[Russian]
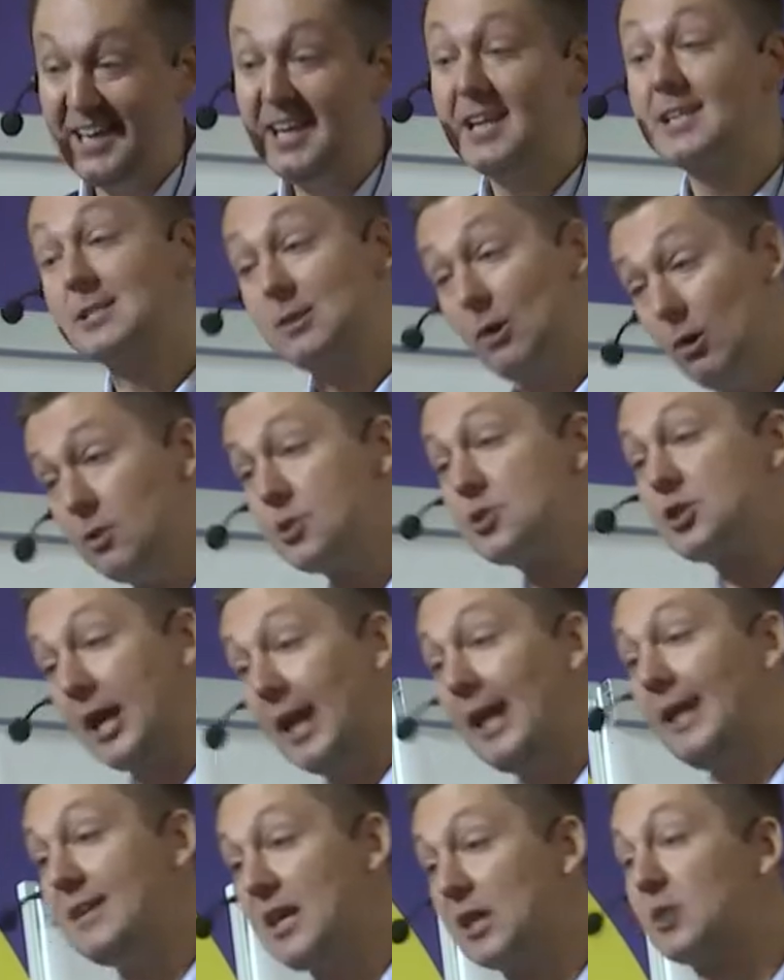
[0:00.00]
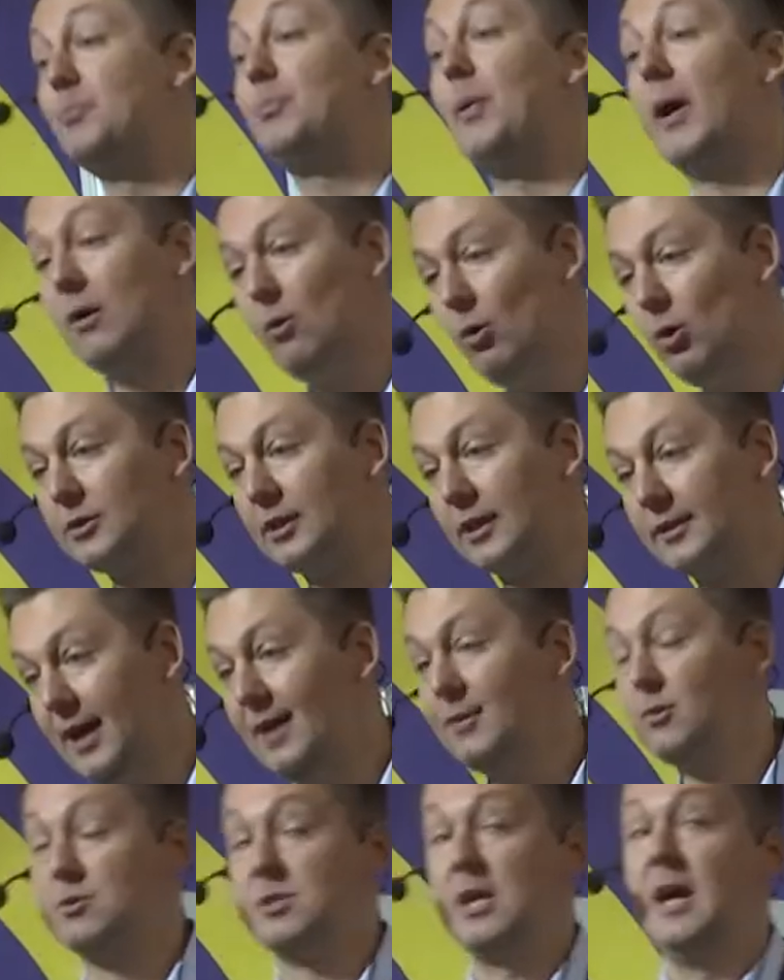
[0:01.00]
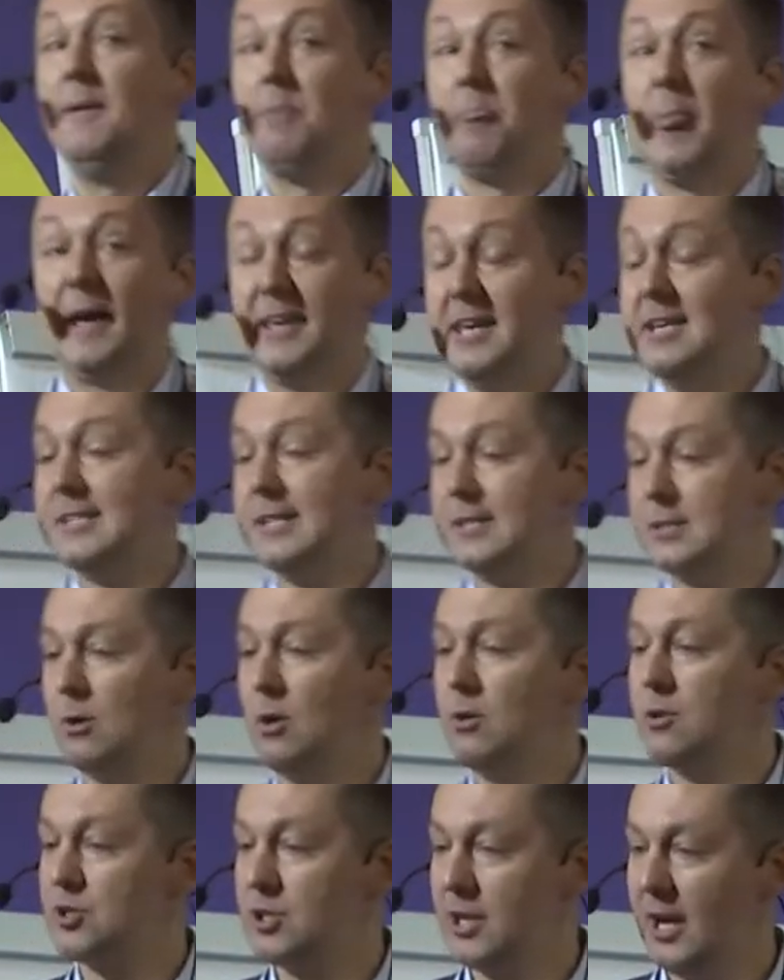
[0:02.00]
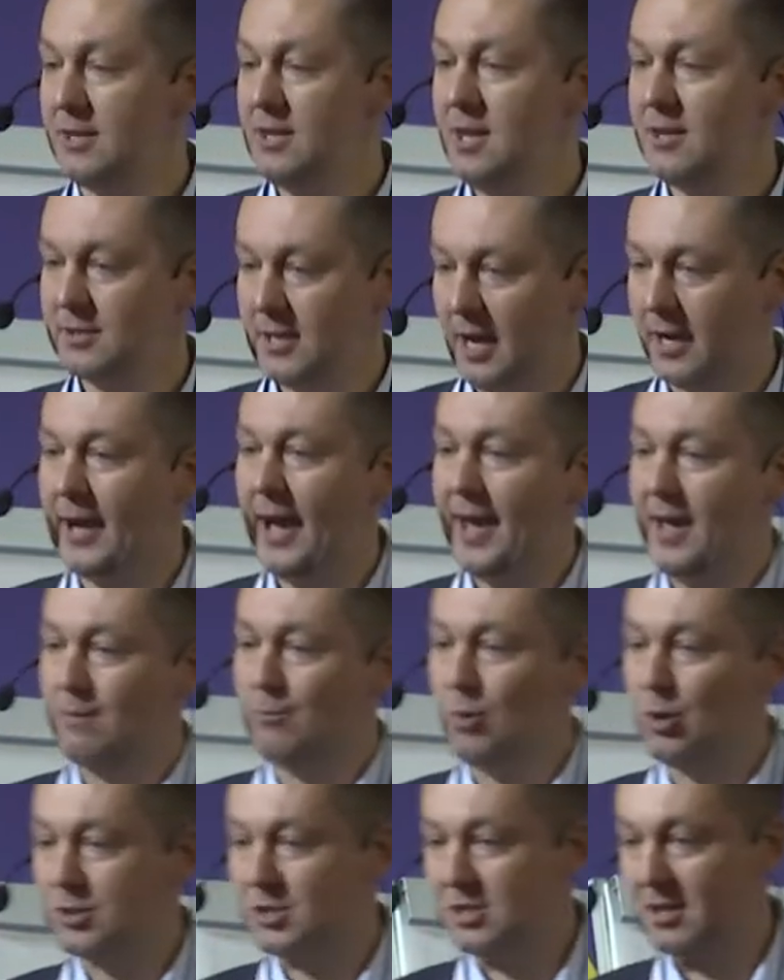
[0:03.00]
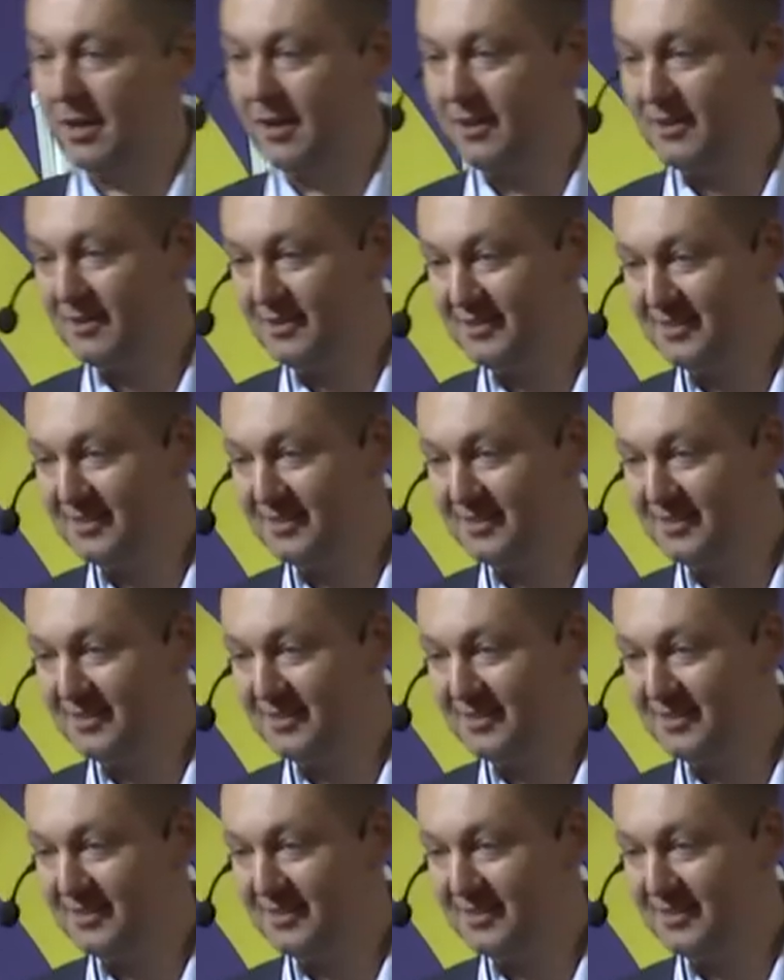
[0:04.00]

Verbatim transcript: Солнышко или нет? Погода, да? То есть, а если солнышка нет, какая эмоция?